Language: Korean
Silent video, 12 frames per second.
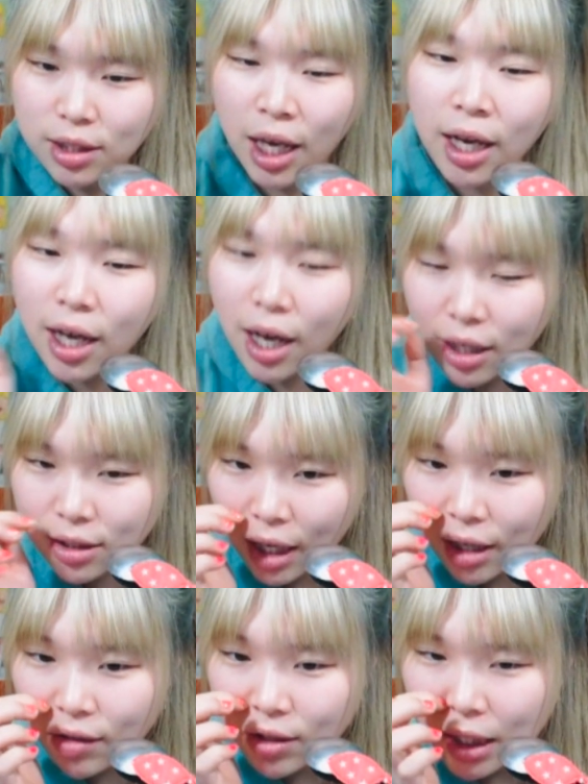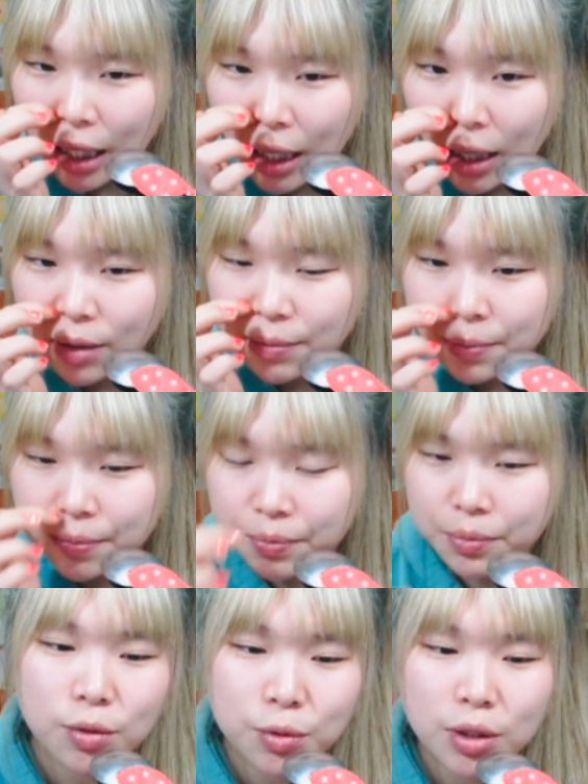생각은 하게 되잖아.
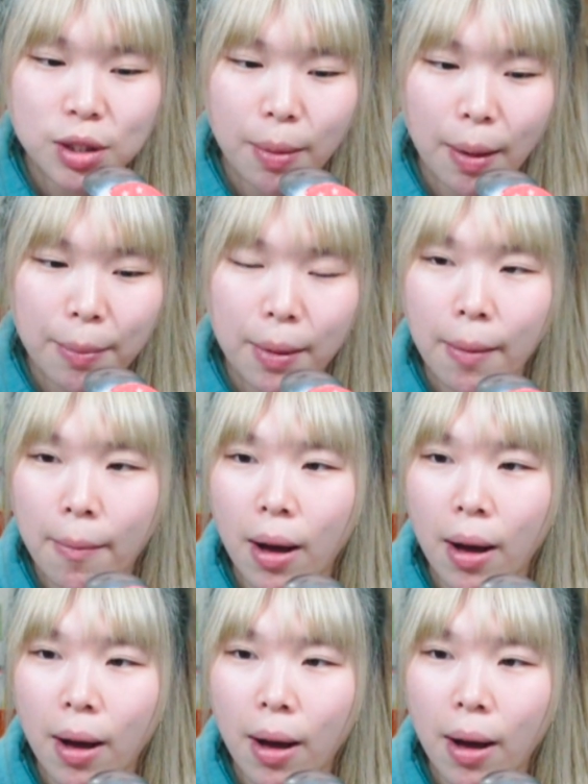솔직히 봐봐.